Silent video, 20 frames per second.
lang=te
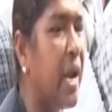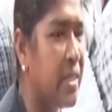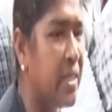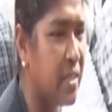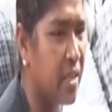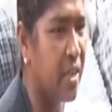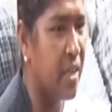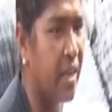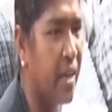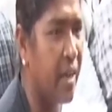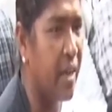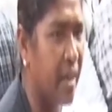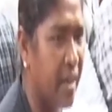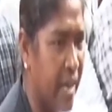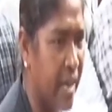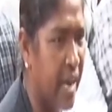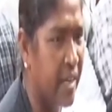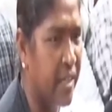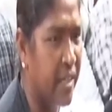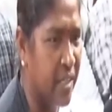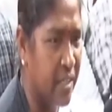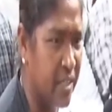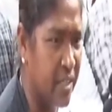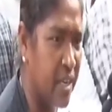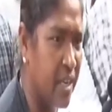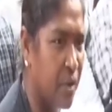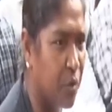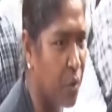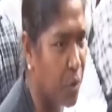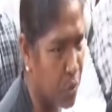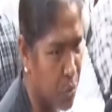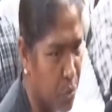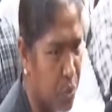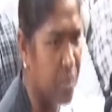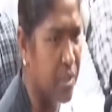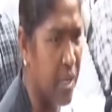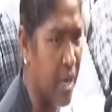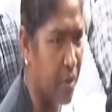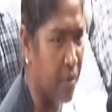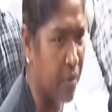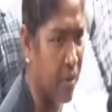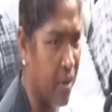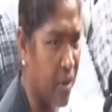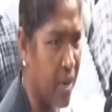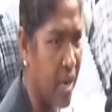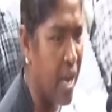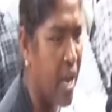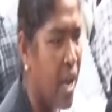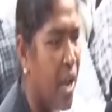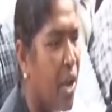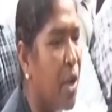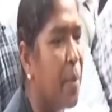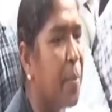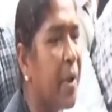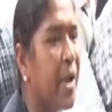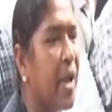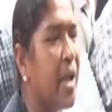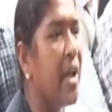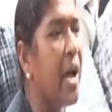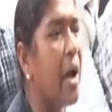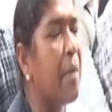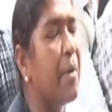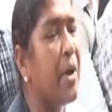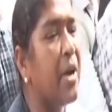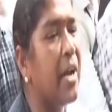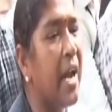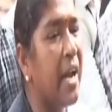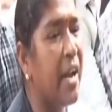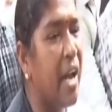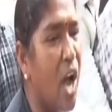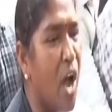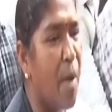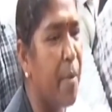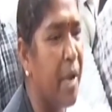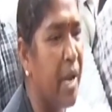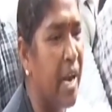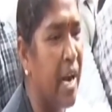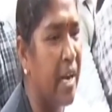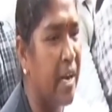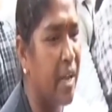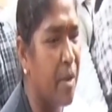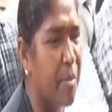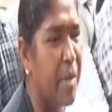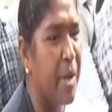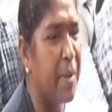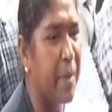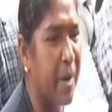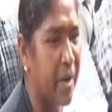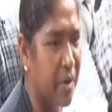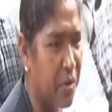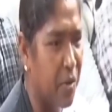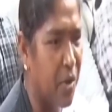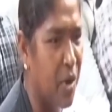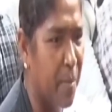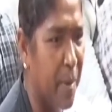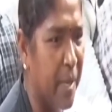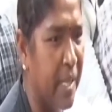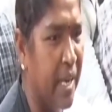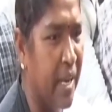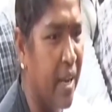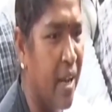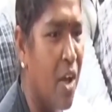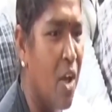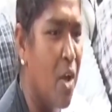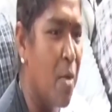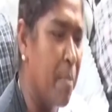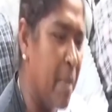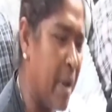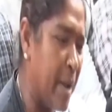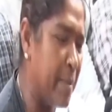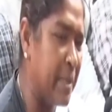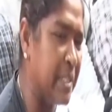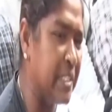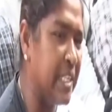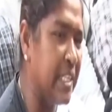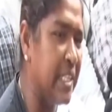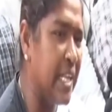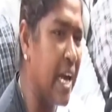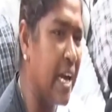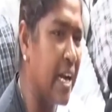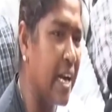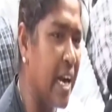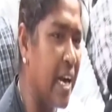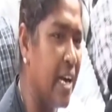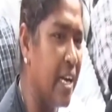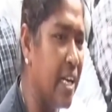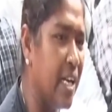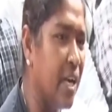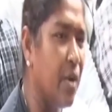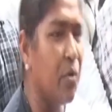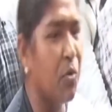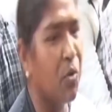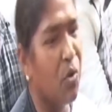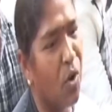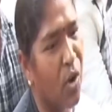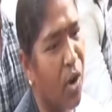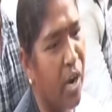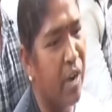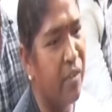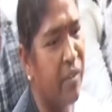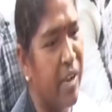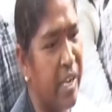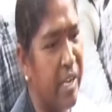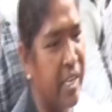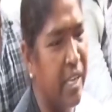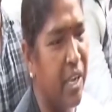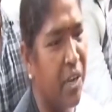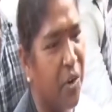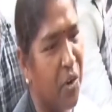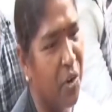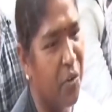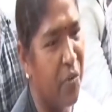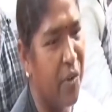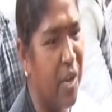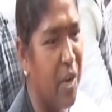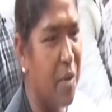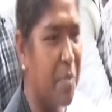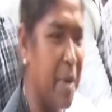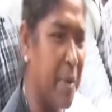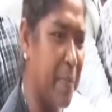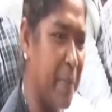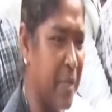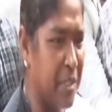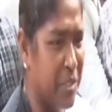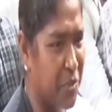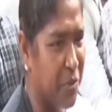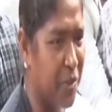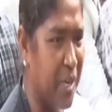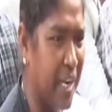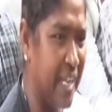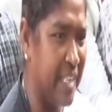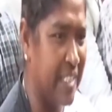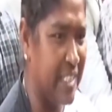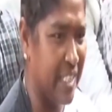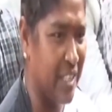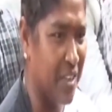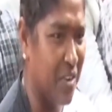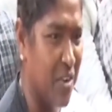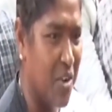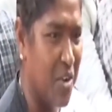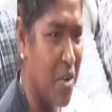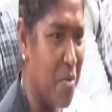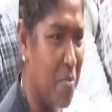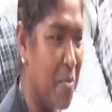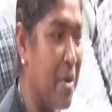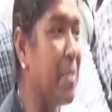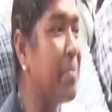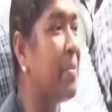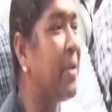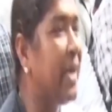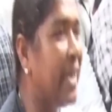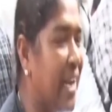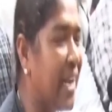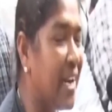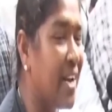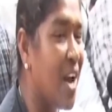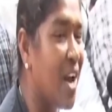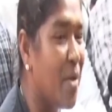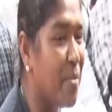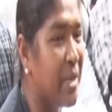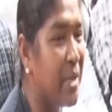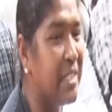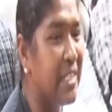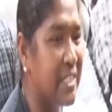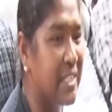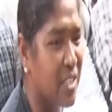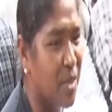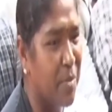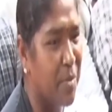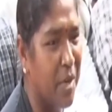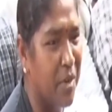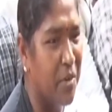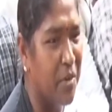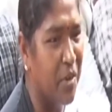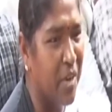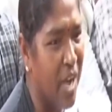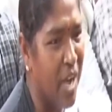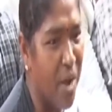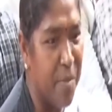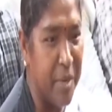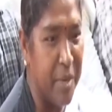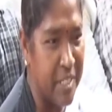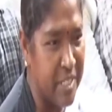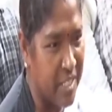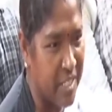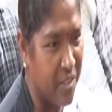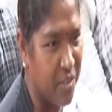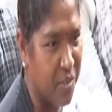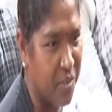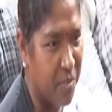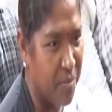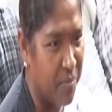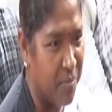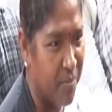ఎలా రియాక్ట్ అవుతుంది అనేది కూడా చూస్తూ ఉన్నారు ఇప్పుడే అమలు కానీ హామీలు అంటే మేము అంటున్నాం అదే మేము ఇచ్చిన దానికంటే ఇంకొక వెయ్యి రెండు వేలు మీరు పెంచుకుంటూనే ఇచ్చారు మరి మీరు ఎట్లా అమలు చేస్తాం అనుకొని హామీ ఇచ్చారు